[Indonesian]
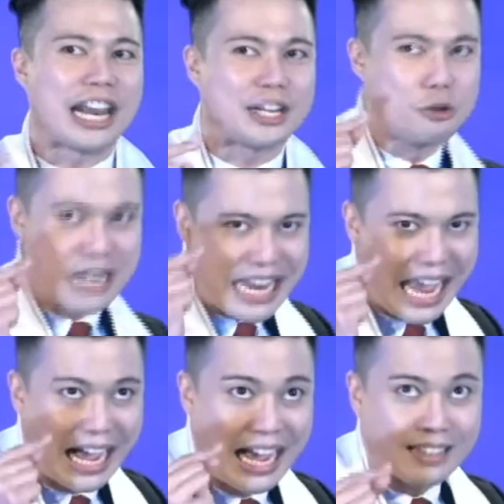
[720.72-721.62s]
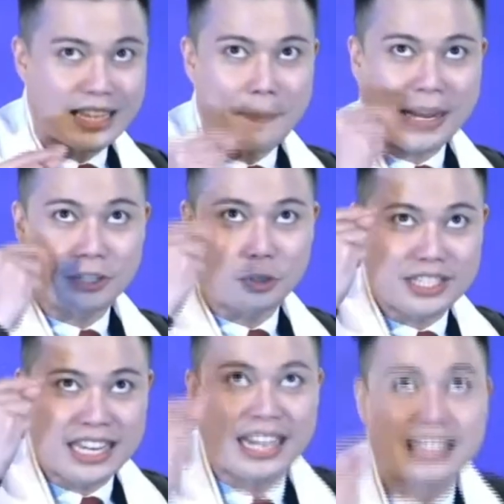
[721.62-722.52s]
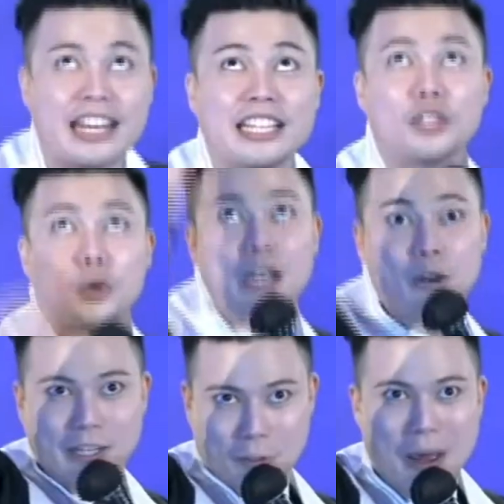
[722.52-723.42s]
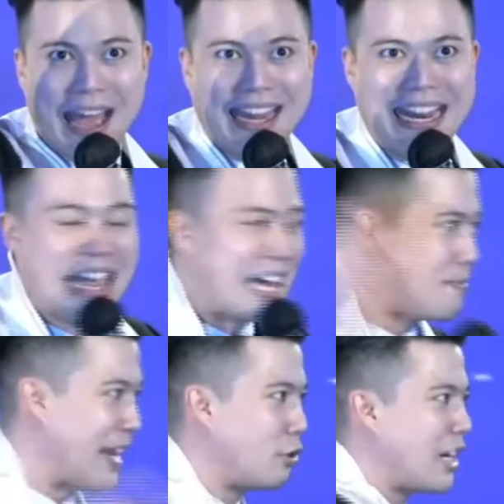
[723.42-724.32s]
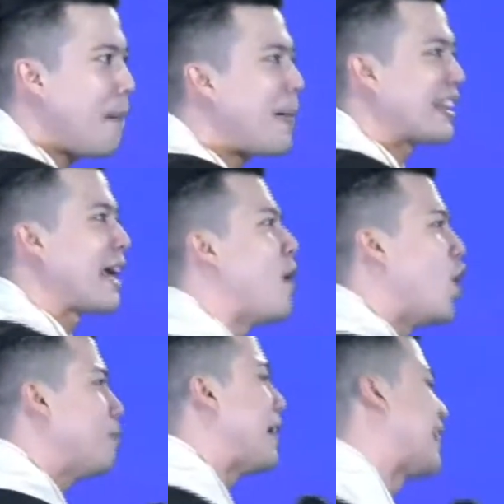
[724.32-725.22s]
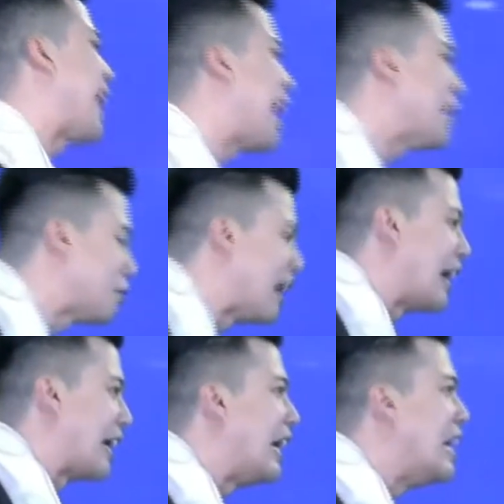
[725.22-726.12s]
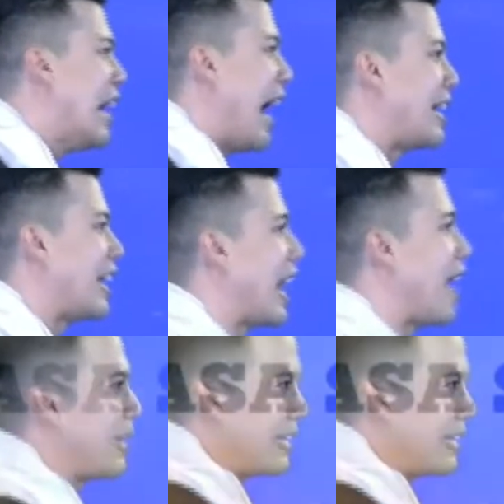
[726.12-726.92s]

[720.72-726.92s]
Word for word: oleh dunia, tetapi kesuksesan kita ditentukan oleh Tuhan. Amin. Itu kenapa tema khotbah sehan saudara adalah